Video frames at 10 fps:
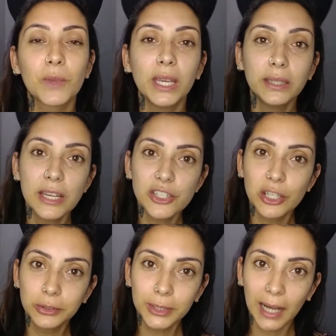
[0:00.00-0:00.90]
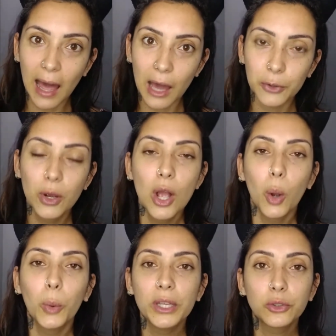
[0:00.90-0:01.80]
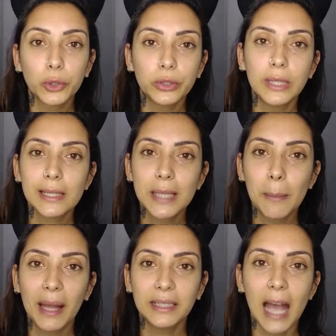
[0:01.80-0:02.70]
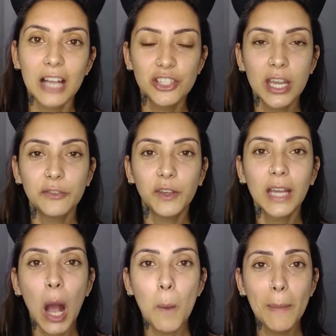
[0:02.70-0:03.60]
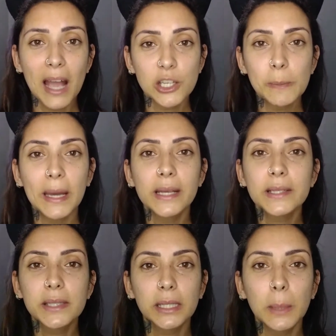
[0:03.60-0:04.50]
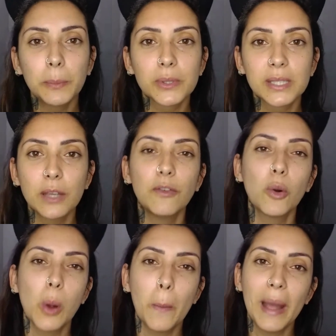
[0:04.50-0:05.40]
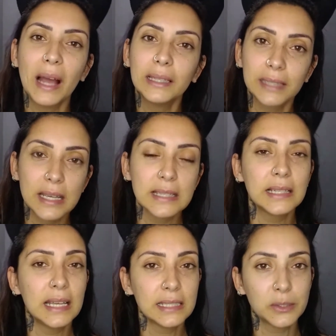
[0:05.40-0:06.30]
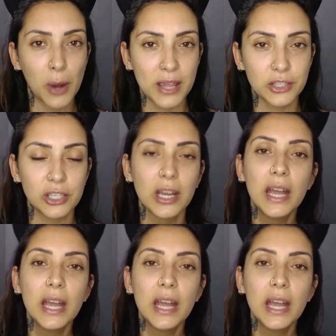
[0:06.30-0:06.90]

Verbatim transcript: E deixando claro, o intuito dessa maquiagem é ficar o mais parecida possível com Bellatrix Lestrange.